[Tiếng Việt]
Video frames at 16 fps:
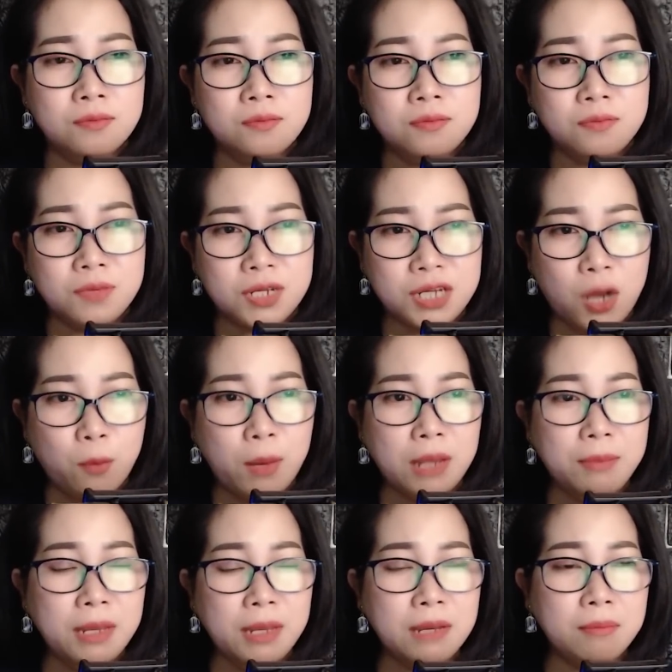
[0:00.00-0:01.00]
Sao
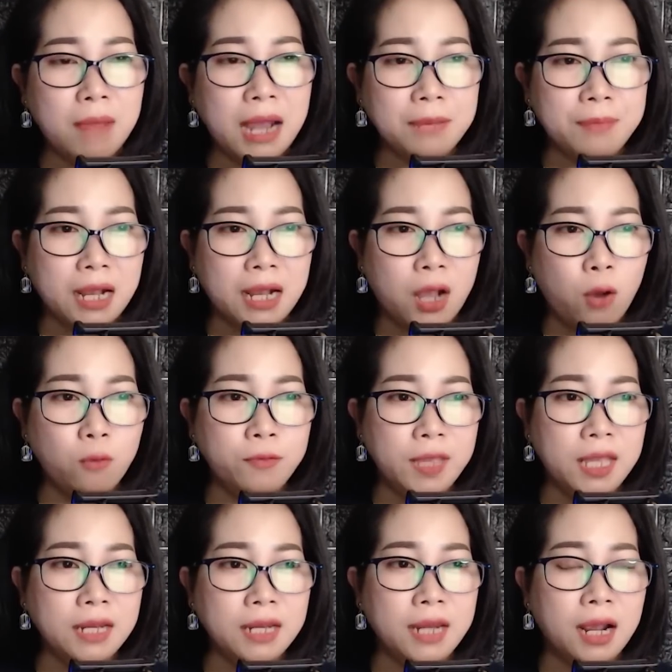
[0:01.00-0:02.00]
mày biết bác và cậu
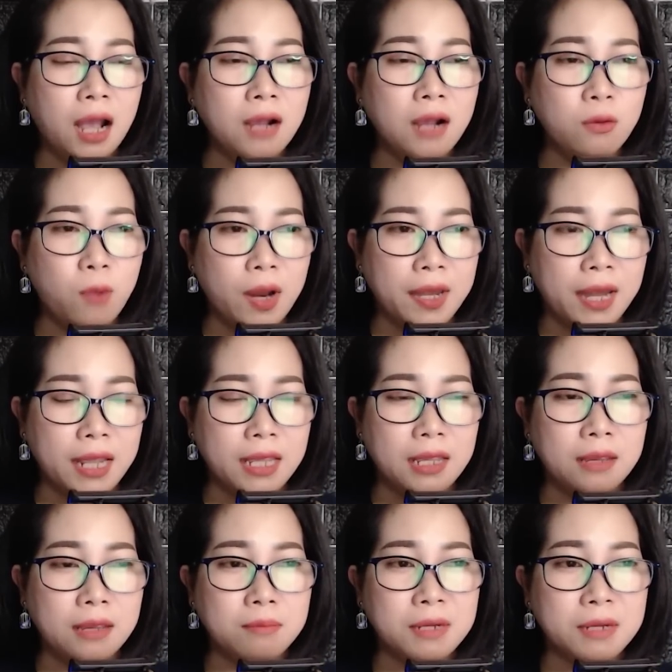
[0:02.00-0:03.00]
Viễn đang ở ngoài này
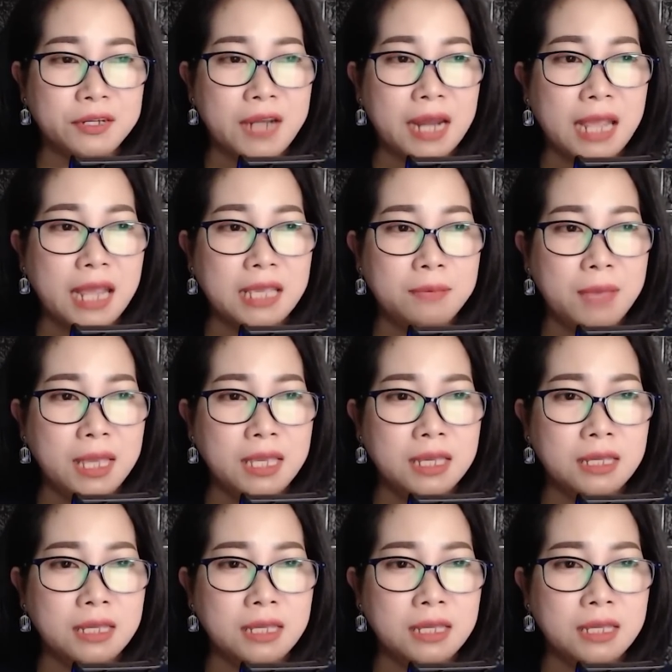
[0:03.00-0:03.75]
mà ra đây vậy?